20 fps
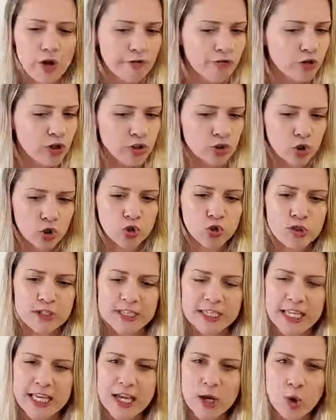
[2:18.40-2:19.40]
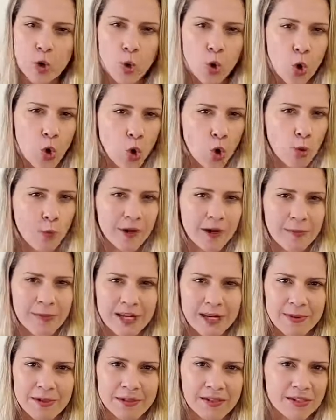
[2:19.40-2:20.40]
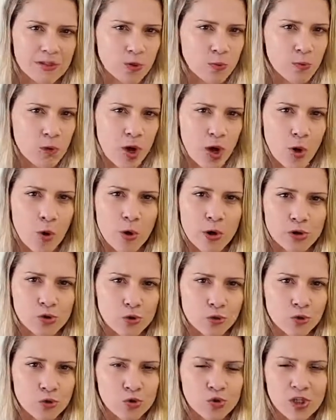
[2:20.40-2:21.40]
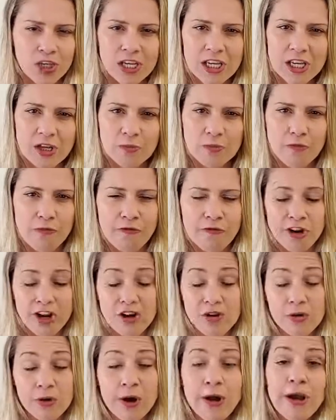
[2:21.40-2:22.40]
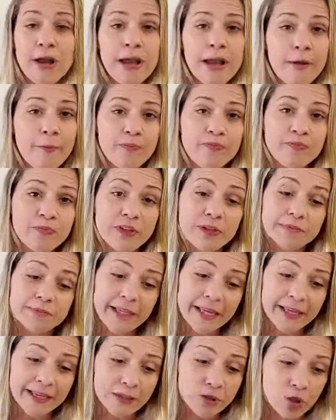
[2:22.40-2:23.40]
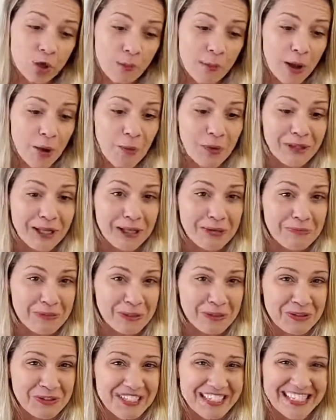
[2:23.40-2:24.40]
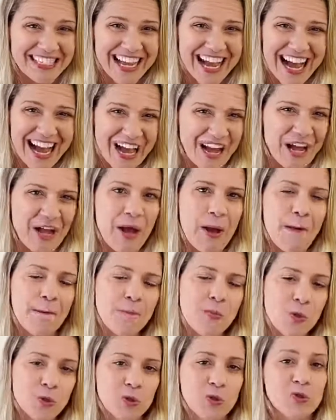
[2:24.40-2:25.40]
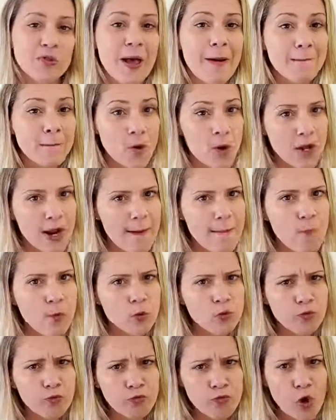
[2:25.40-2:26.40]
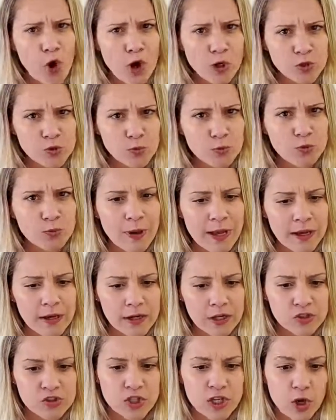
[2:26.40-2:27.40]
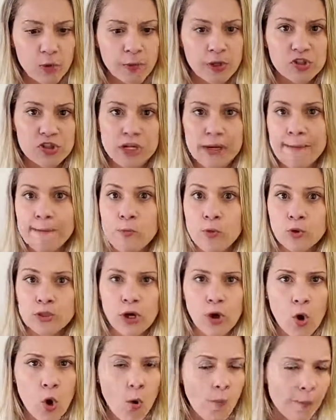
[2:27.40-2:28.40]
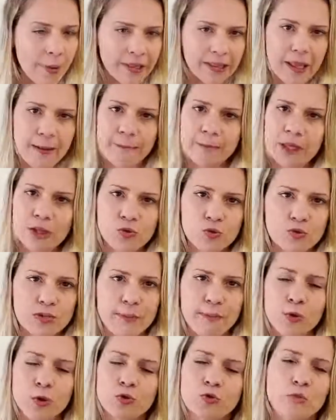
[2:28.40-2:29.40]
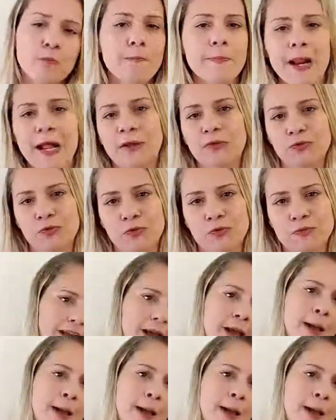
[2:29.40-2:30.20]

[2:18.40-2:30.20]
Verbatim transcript: vou introduzir cúrcuma na minha alimentação, no meu arroz todo dia, no meu frango". Tem que tomar cuidado para dosar, porque o sabor é muito forte, muito marcante e realmente ele muda completamente o sabor de um prato.